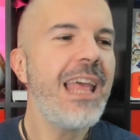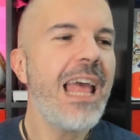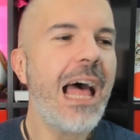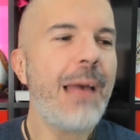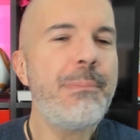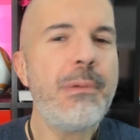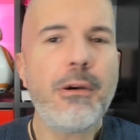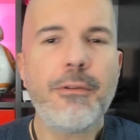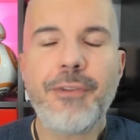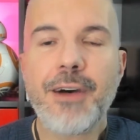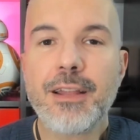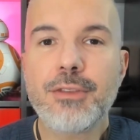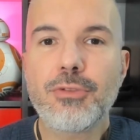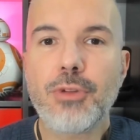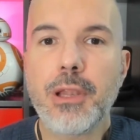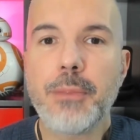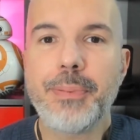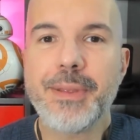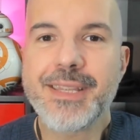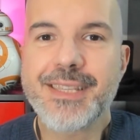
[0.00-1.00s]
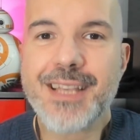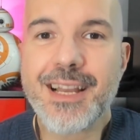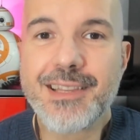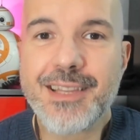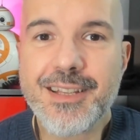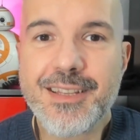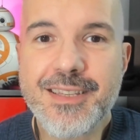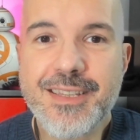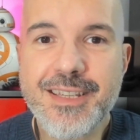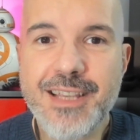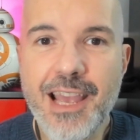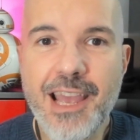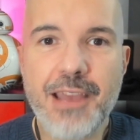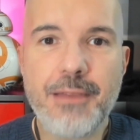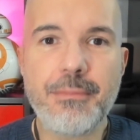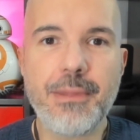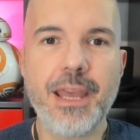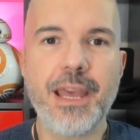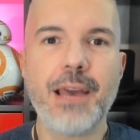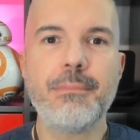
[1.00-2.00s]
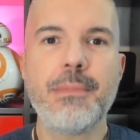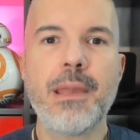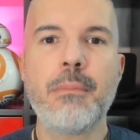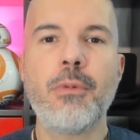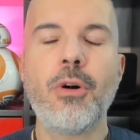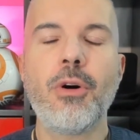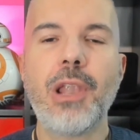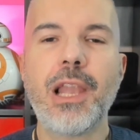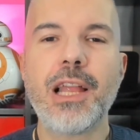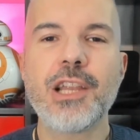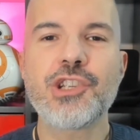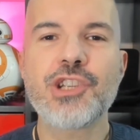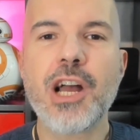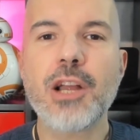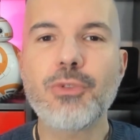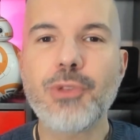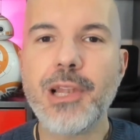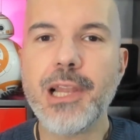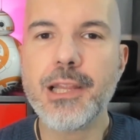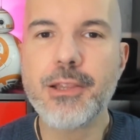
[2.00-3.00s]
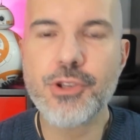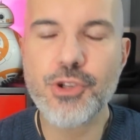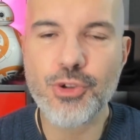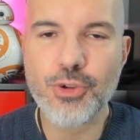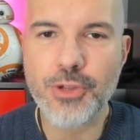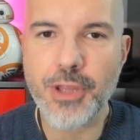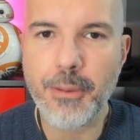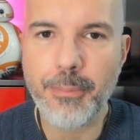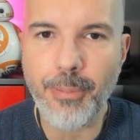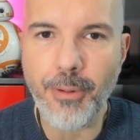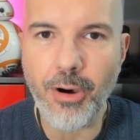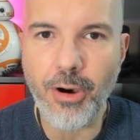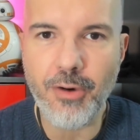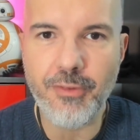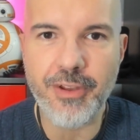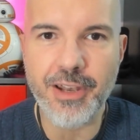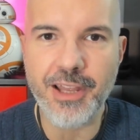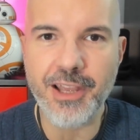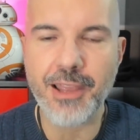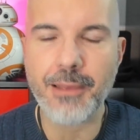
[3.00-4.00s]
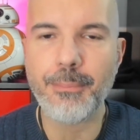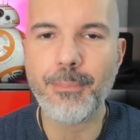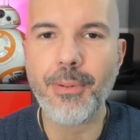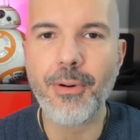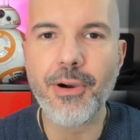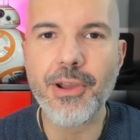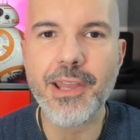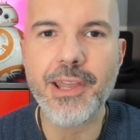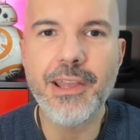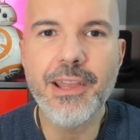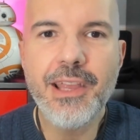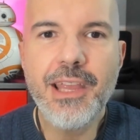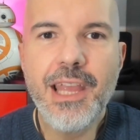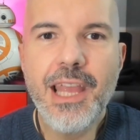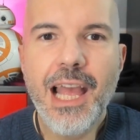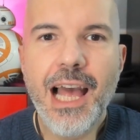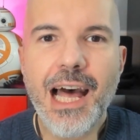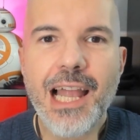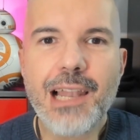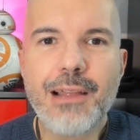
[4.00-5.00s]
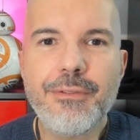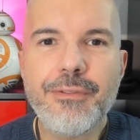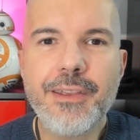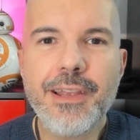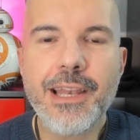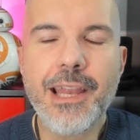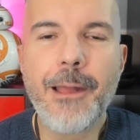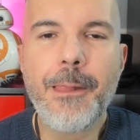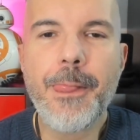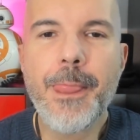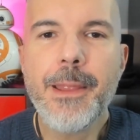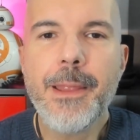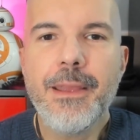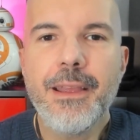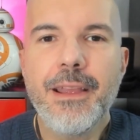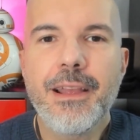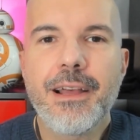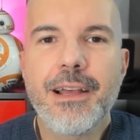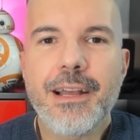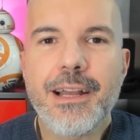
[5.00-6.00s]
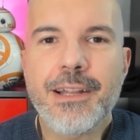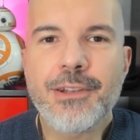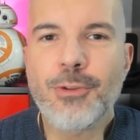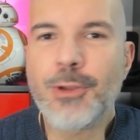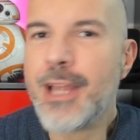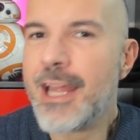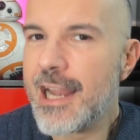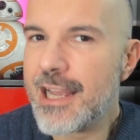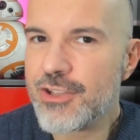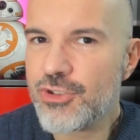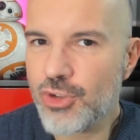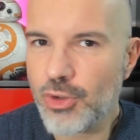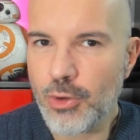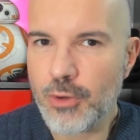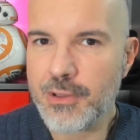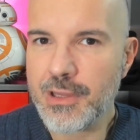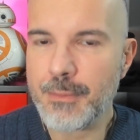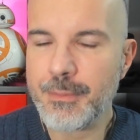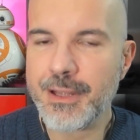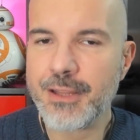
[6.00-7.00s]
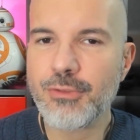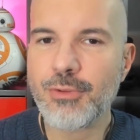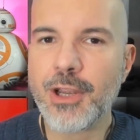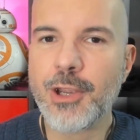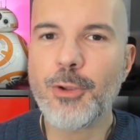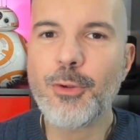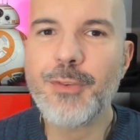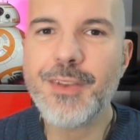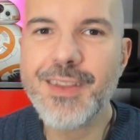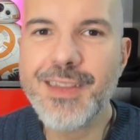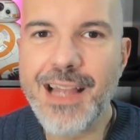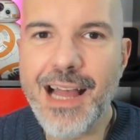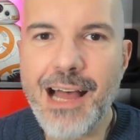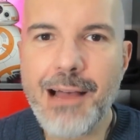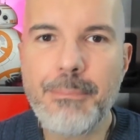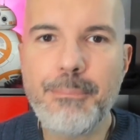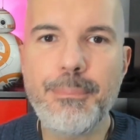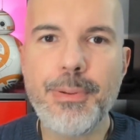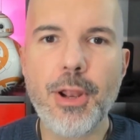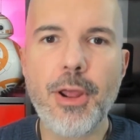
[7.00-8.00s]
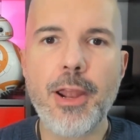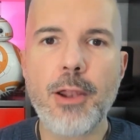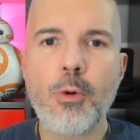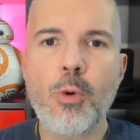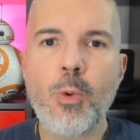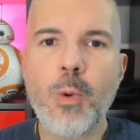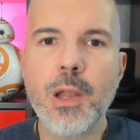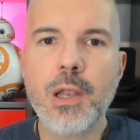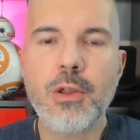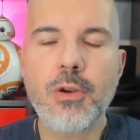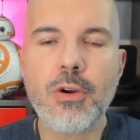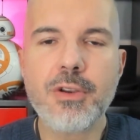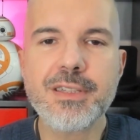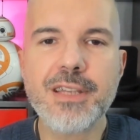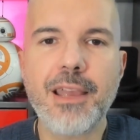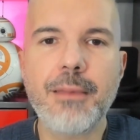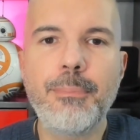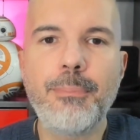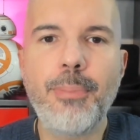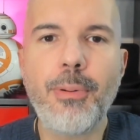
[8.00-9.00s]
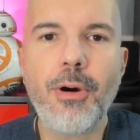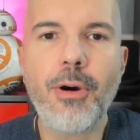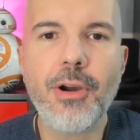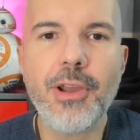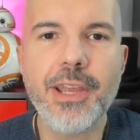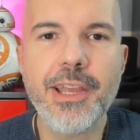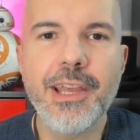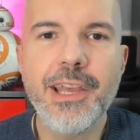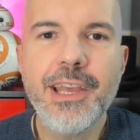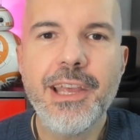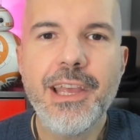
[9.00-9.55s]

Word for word: Abbiamo fatto le pizzate insieme, abbiamo lanciato il Let's Show dei poveri che poi alla fine eh, non era assolutamente una novità, però era un qualcosa che poi